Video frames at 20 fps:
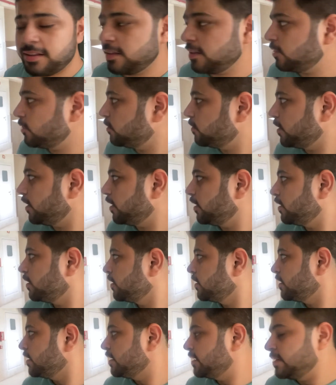था तो मैं
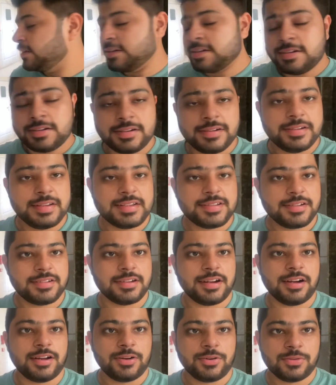नीचे
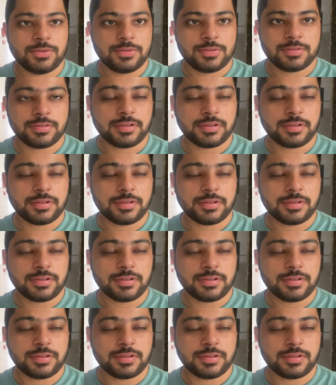जा रहा हूँ